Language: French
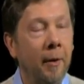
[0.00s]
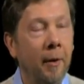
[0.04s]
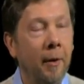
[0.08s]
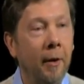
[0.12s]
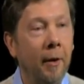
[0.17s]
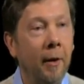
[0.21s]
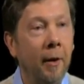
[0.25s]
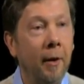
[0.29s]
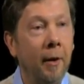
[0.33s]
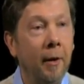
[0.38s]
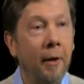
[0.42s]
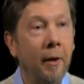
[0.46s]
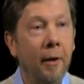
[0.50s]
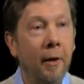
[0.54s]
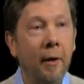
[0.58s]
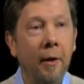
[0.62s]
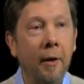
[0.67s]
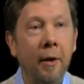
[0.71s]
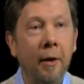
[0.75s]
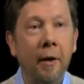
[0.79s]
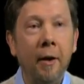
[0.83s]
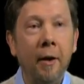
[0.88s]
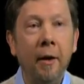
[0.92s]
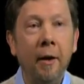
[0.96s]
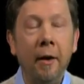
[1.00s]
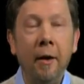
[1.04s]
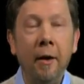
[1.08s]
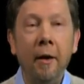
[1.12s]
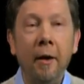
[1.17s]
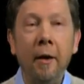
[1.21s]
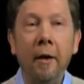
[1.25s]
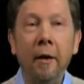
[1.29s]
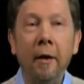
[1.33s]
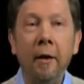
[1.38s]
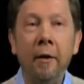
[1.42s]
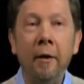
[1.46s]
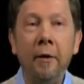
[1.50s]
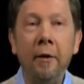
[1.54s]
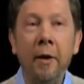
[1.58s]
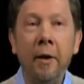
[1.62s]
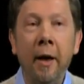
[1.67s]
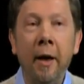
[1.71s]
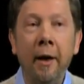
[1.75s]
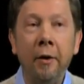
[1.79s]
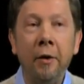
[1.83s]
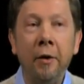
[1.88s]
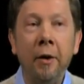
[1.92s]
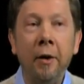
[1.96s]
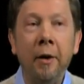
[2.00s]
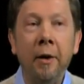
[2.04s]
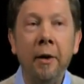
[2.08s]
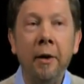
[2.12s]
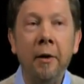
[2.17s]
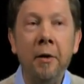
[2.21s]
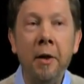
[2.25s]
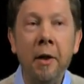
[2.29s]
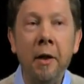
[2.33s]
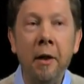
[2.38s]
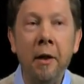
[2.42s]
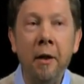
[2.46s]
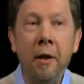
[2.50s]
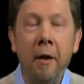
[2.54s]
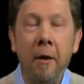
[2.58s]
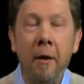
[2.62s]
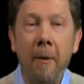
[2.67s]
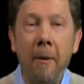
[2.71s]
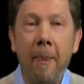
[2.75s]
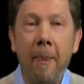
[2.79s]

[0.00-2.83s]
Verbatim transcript: constitue en réalité